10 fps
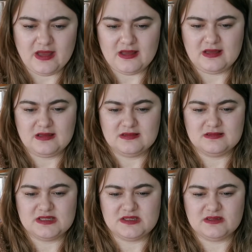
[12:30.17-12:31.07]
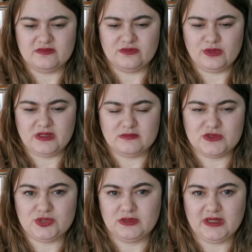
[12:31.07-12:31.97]
e, z
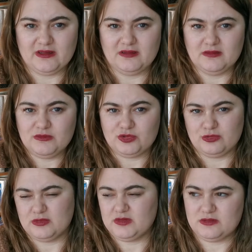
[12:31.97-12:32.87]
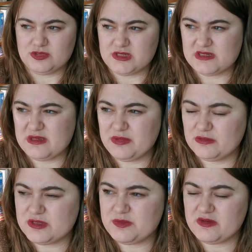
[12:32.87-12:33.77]
wujem Julianem, który już jest
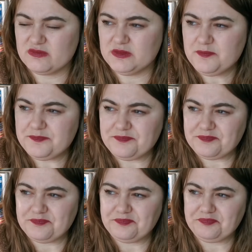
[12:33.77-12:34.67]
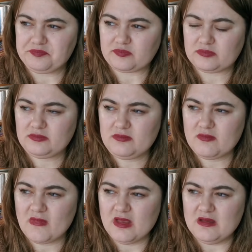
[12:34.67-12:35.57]
niepełnosprawny. Mm.
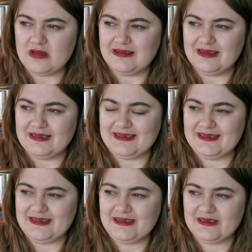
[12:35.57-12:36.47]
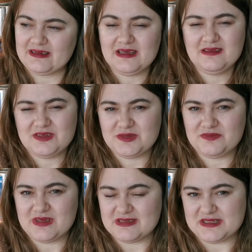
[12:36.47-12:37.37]
I
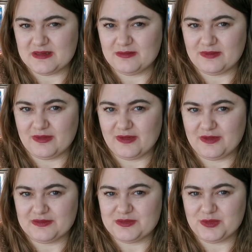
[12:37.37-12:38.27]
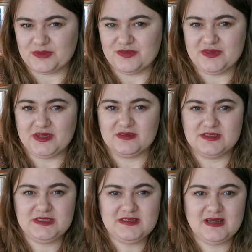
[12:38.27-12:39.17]
kiedyś więcej było członków tej
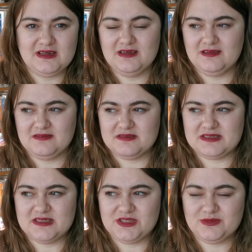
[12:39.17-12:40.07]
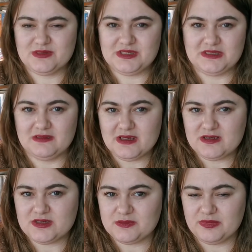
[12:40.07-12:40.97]
rodziny, ale zdarzyło się
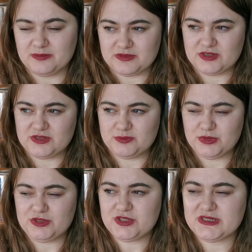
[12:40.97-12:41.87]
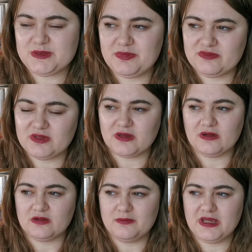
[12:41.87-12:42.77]
tak, że podczas
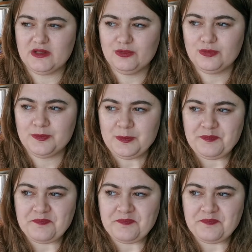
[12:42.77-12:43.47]
pewnego obiadu